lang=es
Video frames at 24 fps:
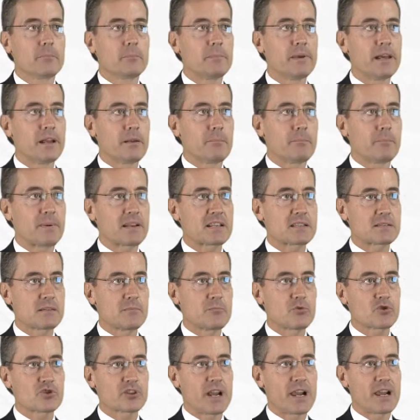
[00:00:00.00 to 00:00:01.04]
Bien,
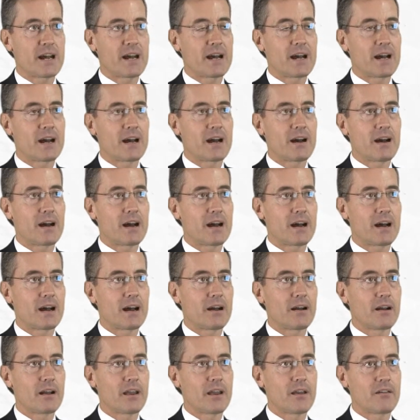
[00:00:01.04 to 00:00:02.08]
pasemos a
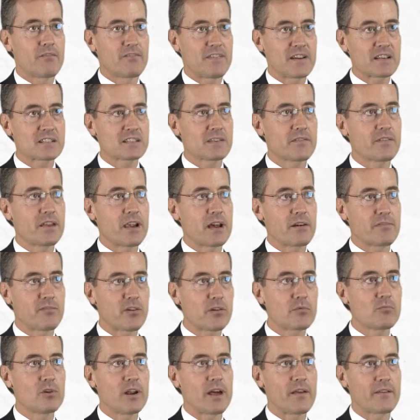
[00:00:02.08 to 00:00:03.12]
la eh, fase de la
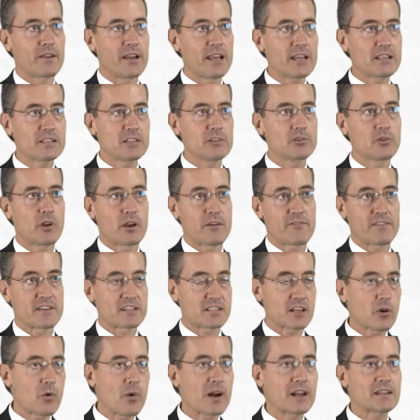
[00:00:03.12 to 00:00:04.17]
fórmula del éxito, la
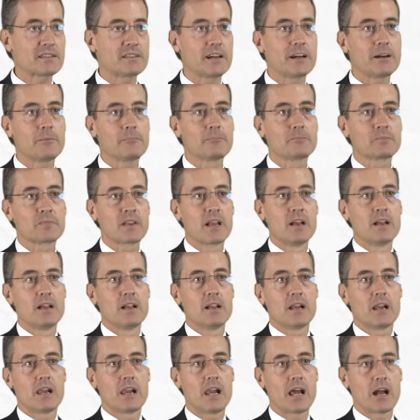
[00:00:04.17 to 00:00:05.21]
fase cuarta,
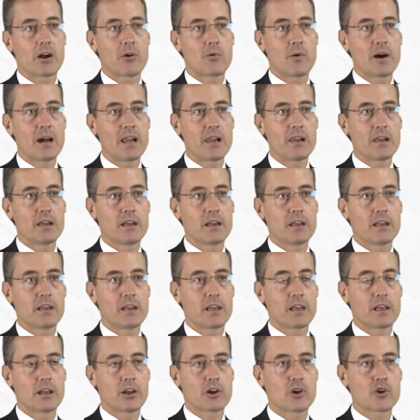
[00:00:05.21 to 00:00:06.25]
la cual
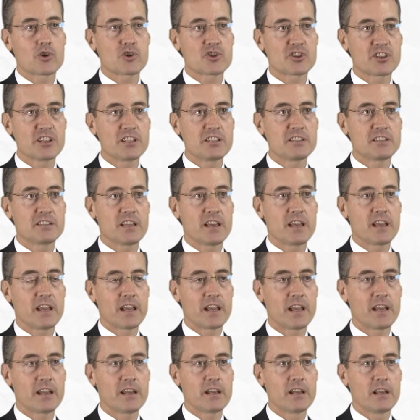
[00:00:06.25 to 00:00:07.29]
eh,
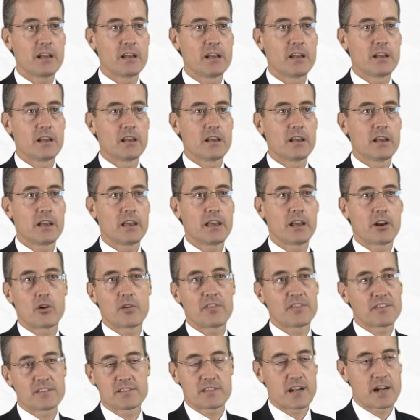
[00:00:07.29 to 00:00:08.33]
consiste en eh,
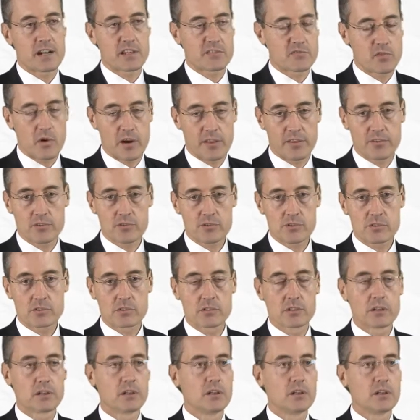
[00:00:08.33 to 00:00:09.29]
concentrar esfuerzos.